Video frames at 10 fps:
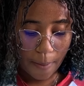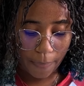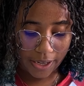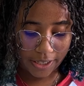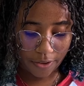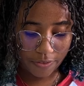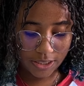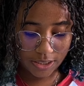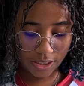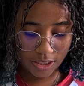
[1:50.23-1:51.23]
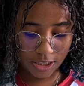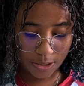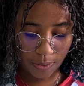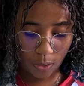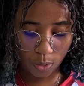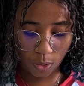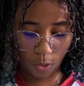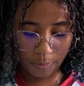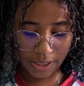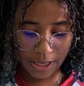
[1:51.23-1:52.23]
para que a Virgem Santíssima o
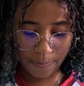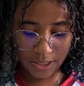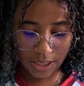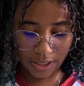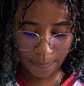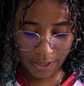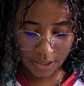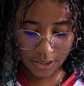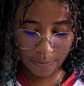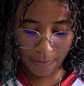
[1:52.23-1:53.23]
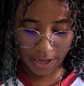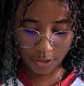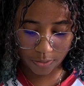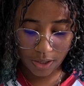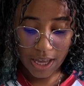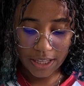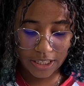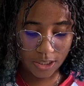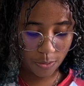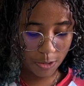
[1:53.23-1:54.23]
tome imediatamente debaixo
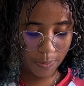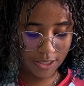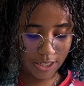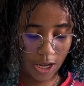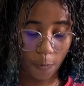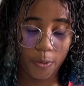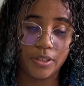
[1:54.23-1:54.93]
de sua especial